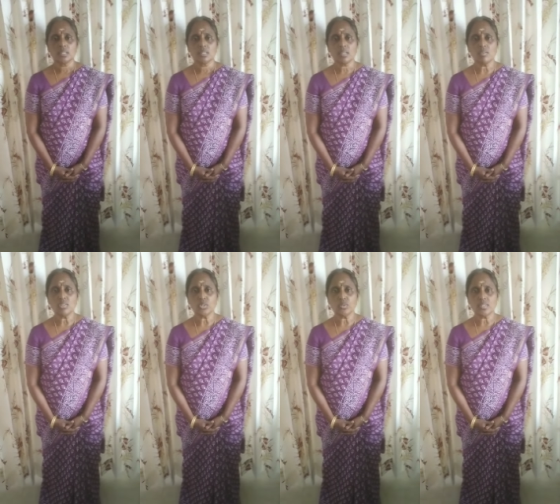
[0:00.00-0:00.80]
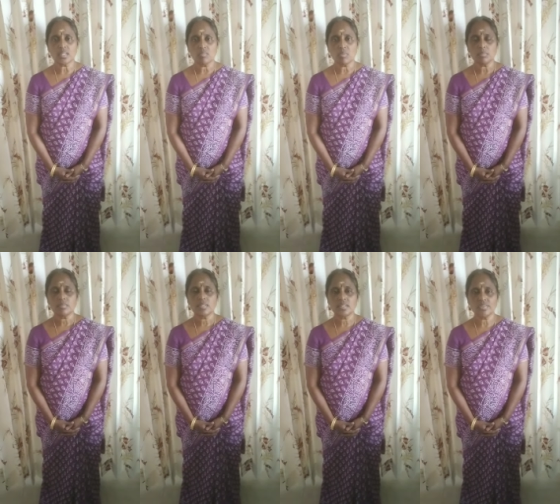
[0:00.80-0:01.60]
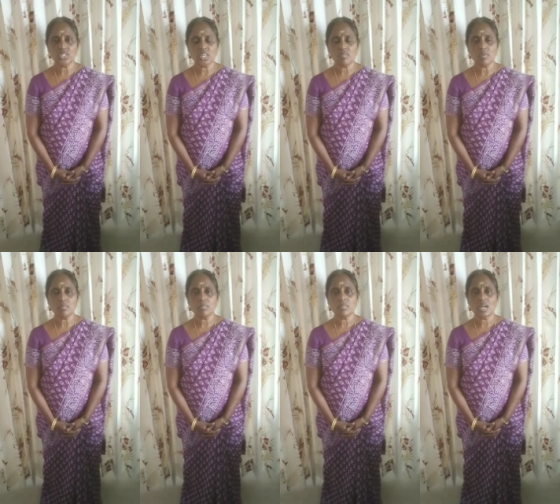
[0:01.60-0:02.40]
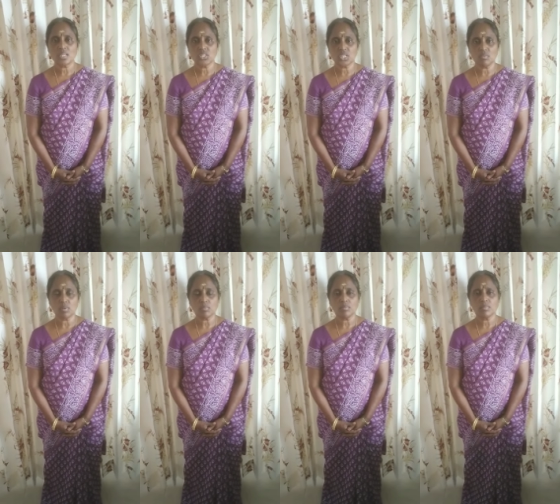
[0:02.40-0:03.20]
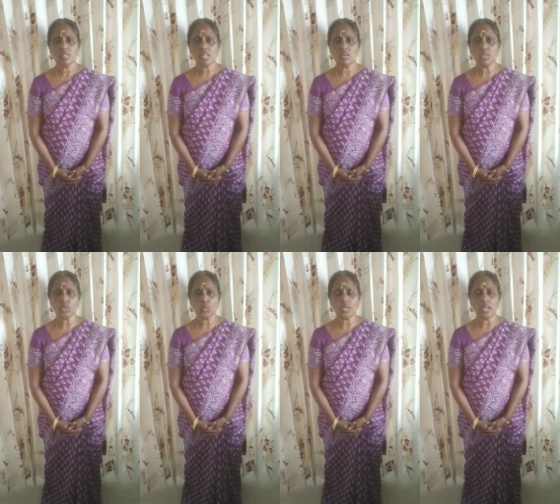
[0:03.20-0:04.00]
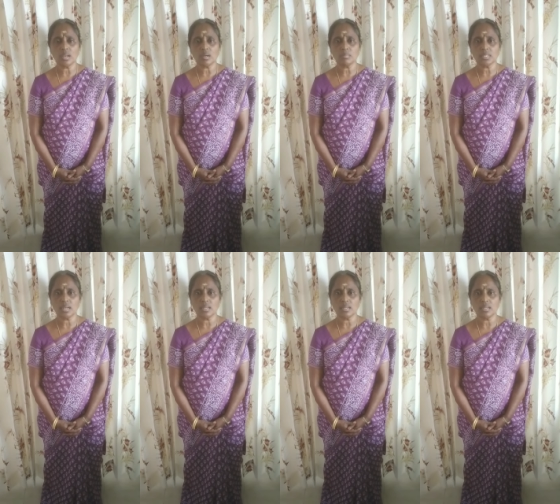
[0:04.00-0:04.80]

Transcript: செல்வத்துள் செல்வம் செவிச்செல்வம் அச்செல்வம் செல்வத்துள் எல்லாம் தலை